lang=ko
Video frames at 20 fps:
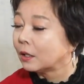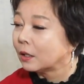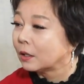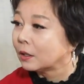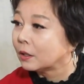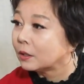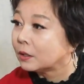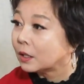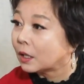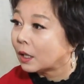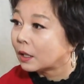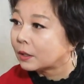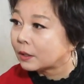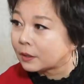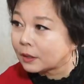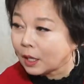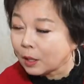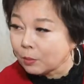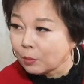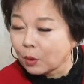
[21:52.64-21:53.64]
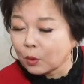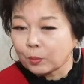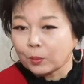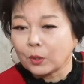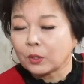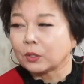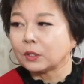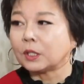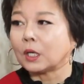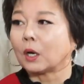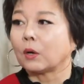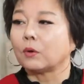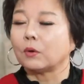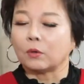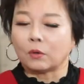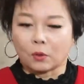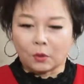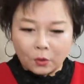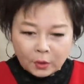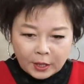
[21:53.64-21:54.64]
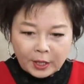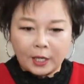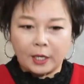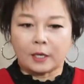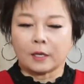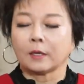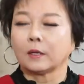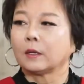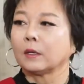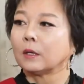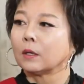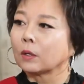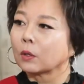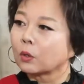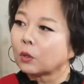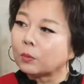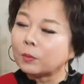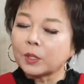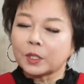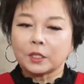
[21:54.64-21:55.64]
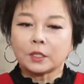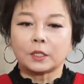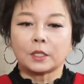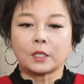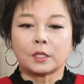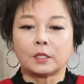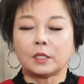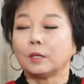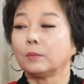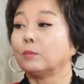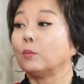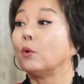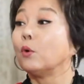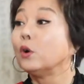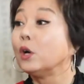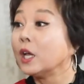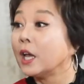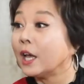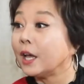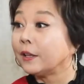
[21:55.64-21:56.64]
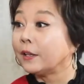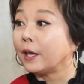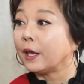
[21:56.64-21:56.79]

그래서 제가 딱 목표를 잡고, 오케이, 코미디언이려면 뭘 해야